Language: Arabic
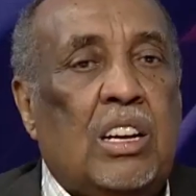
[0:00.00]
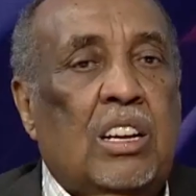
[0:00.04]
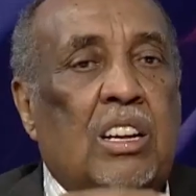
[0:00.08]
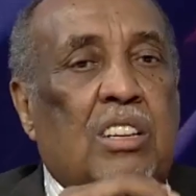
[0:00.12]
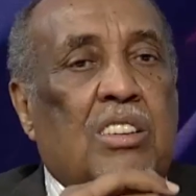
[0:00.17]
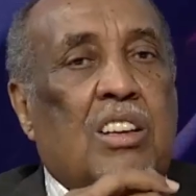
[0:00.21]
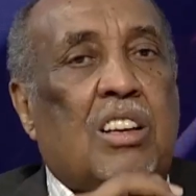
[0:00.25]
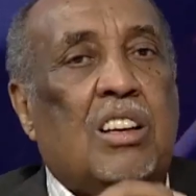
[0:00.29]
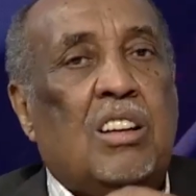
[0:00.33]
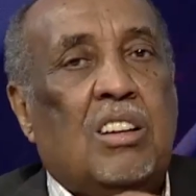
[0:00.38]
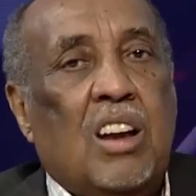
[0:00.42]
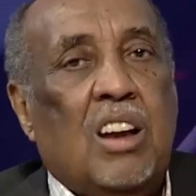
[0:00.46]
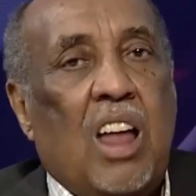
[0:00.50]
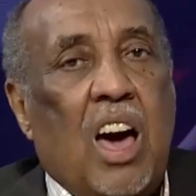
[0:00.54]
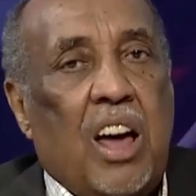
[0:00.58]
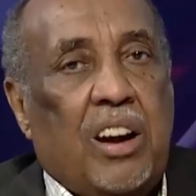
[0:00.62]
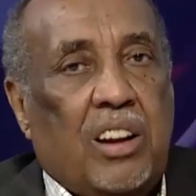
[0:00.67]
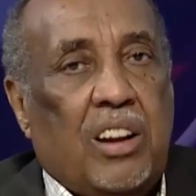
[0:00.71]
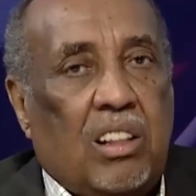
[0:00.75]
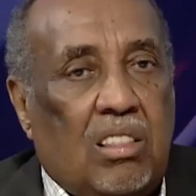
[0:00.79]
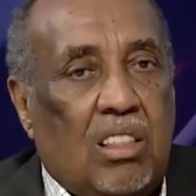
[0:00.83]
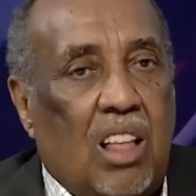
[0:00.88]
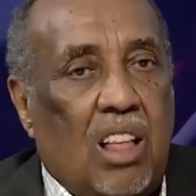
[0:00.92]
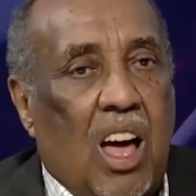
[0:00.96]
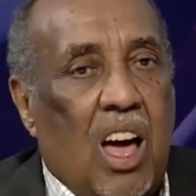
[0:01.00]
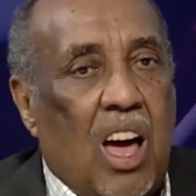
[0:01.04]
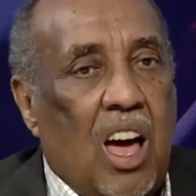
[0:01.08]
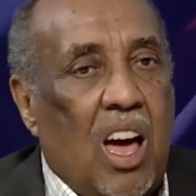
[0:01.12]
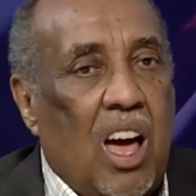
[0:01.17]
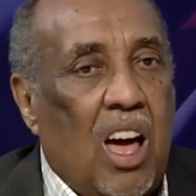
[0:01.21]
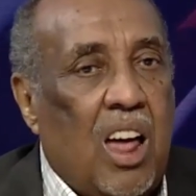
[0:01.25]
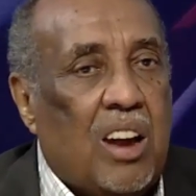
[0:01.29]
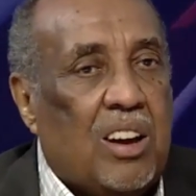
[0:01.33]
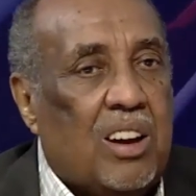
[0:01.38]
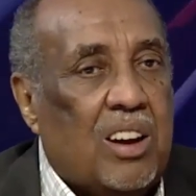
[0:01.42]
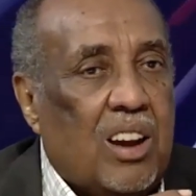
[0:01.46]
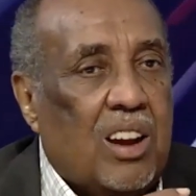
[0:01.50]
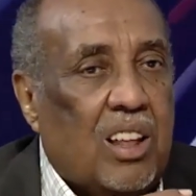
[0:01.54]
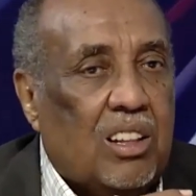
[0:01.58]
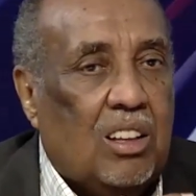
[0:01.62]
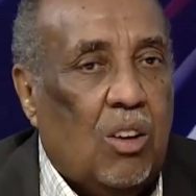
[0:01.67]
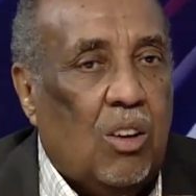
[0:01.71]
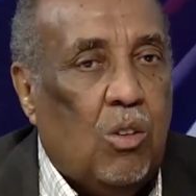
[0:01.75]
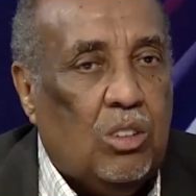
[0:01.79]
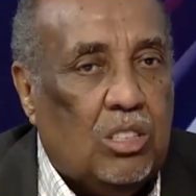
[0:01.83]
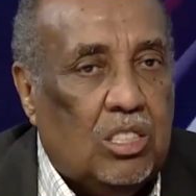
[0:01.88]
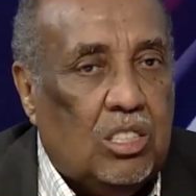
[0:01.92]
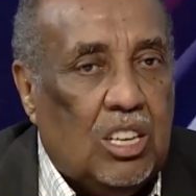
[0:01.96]
ان اردنا ان
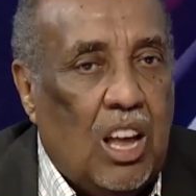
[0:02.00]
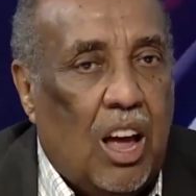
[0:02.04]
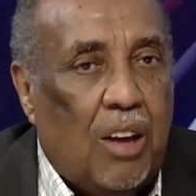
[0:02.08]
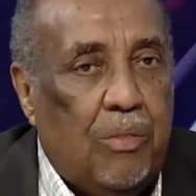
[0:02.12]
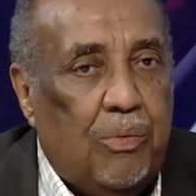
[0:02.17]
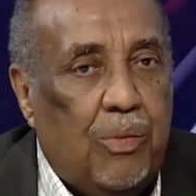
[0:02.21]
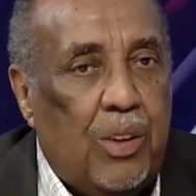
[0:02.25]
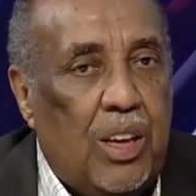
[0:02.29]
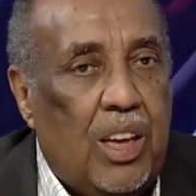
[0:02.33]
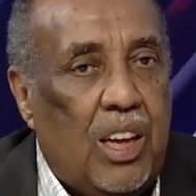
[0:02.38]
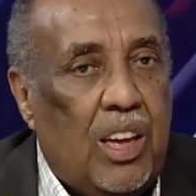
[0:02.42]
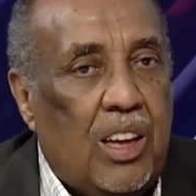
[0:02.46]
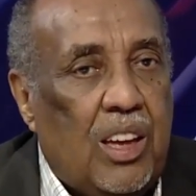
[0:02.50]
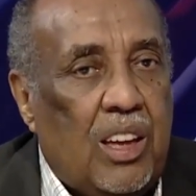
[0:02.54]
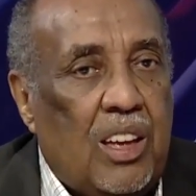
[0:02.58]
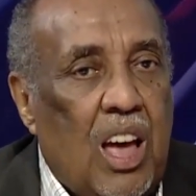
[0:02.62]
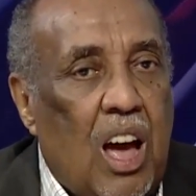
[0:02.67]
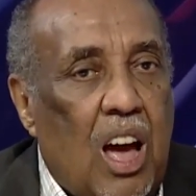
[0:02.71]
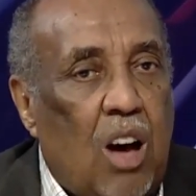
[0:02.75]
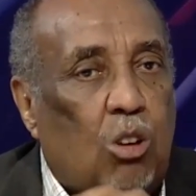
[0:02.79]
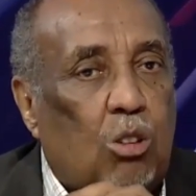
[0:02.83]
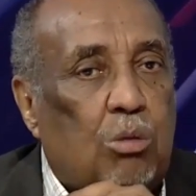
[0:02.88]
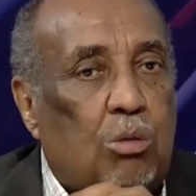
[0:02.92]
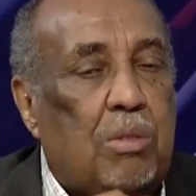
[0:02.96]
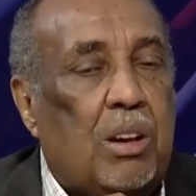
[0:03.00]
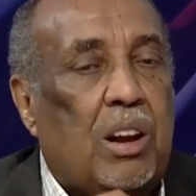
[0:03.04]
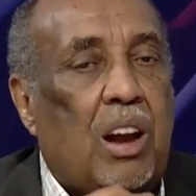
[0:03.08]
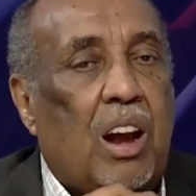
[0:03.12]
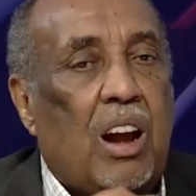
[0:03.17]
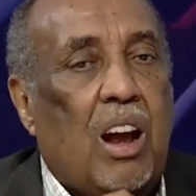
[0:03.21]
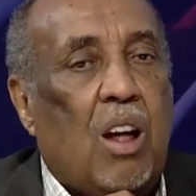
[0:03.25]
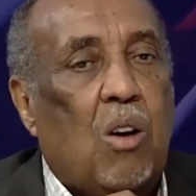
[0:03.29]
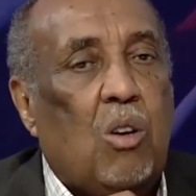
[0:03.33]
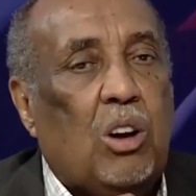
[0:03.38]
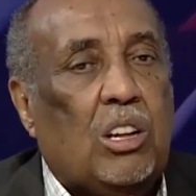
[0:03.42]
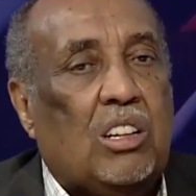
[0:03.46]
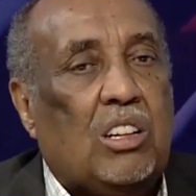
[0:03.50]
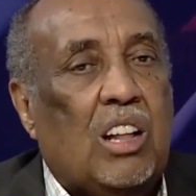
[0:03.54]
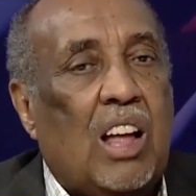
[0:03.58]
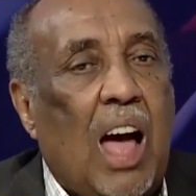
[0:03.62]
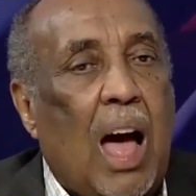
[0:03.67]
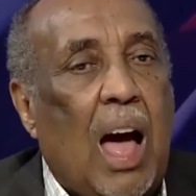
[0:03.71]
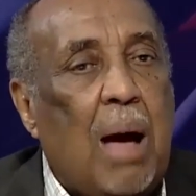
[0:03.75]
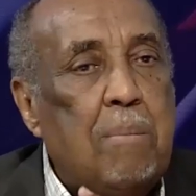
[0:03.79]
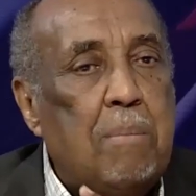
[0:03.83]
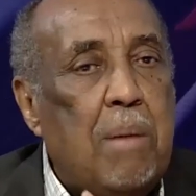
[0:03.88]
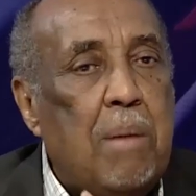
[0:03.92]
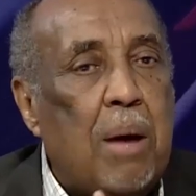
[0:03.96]
نتوسع فيه ياخذ مننا وقت،
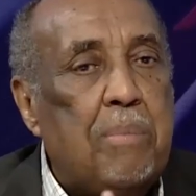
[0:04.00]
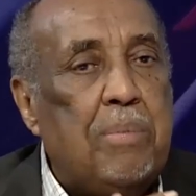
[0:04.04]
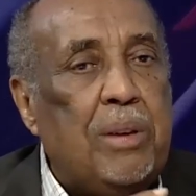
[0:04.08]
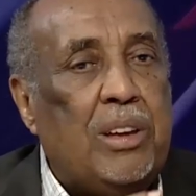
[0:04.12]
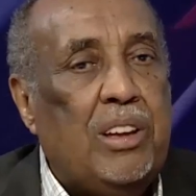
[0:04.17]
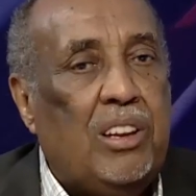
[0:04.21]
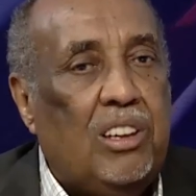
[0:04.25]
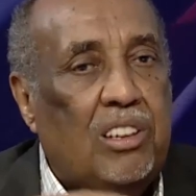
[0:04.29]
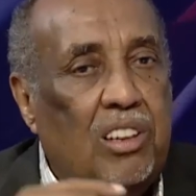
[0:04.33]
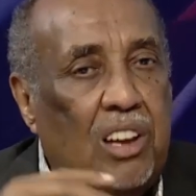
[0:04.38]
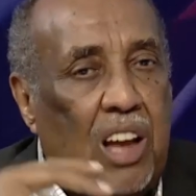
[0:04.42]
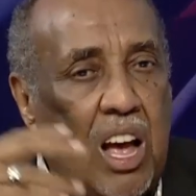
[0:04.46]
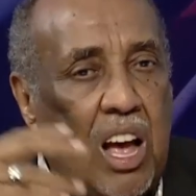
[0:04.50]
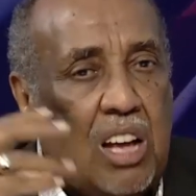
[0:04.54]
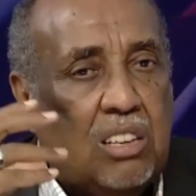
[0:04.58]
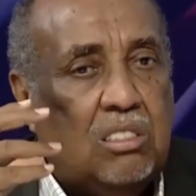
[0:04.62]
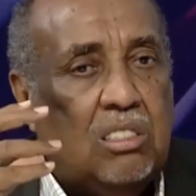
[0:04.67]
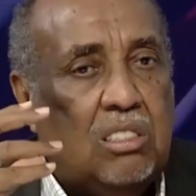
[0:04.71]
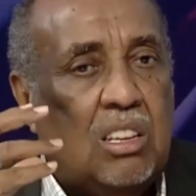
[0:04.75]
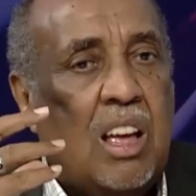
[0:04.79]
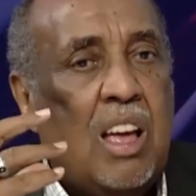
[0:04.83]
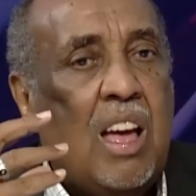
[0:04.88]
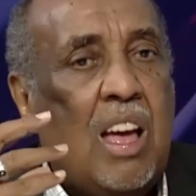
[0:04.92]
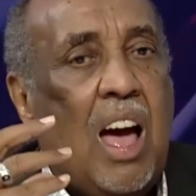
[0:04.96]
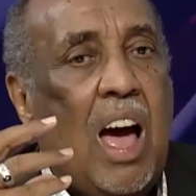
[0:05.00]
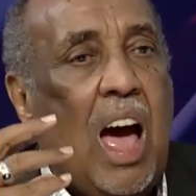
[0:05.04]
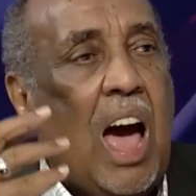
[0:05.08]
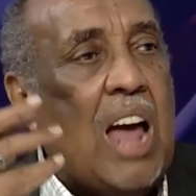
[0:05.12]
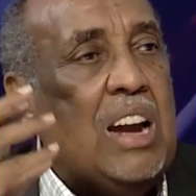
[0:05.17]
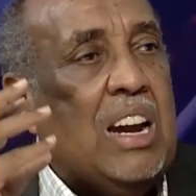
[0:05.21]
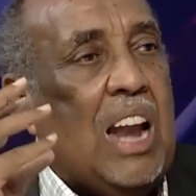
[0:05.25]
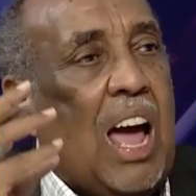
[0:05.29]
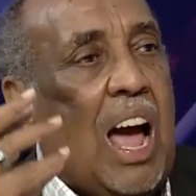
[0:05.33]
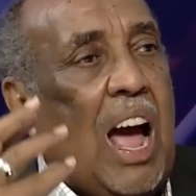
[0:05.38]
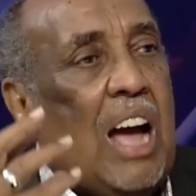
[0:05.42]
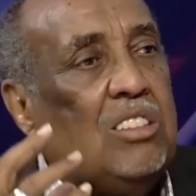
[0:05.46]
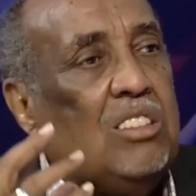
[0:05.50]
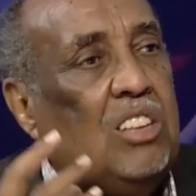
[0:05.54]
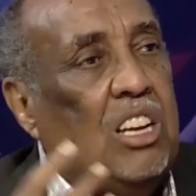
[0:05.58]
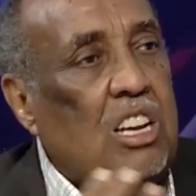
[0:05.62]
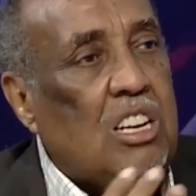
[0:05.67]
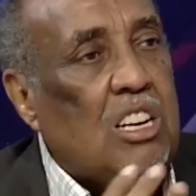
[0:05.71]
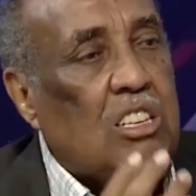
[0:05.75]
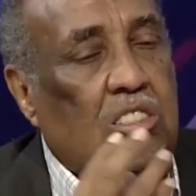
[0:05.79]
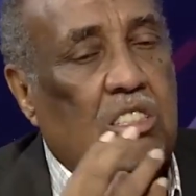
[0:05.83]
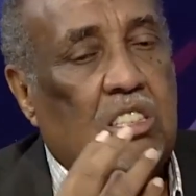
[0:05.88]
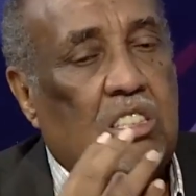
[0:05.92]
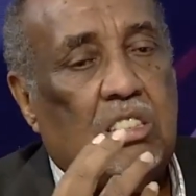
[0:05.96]
اما بايجاز دعنا
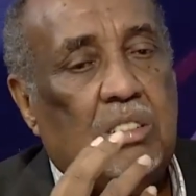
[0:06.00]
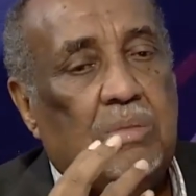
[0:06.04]
الحديث